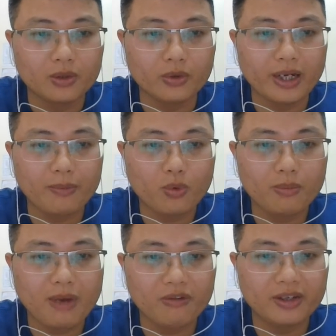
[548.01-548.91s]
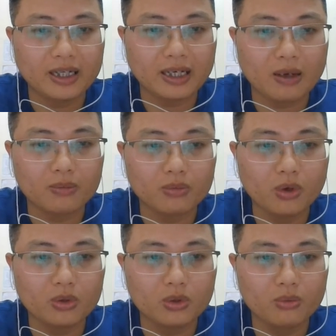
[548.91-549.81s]
rồi đem quân bao vây Thăng Long,
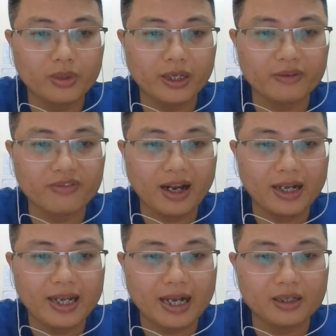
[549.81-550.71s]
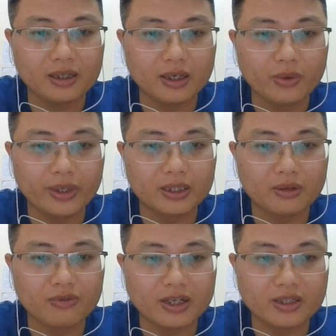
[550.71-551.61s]
đốt cung điện, phá nhà cửa, Huệ
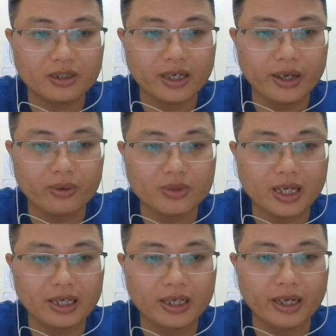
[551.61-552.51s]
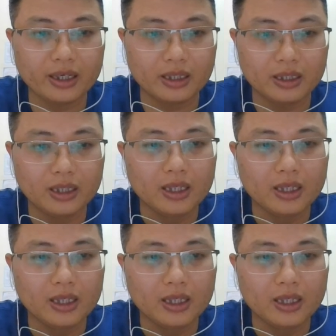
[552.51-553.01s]
Tông phải dựng nều tranh để ở.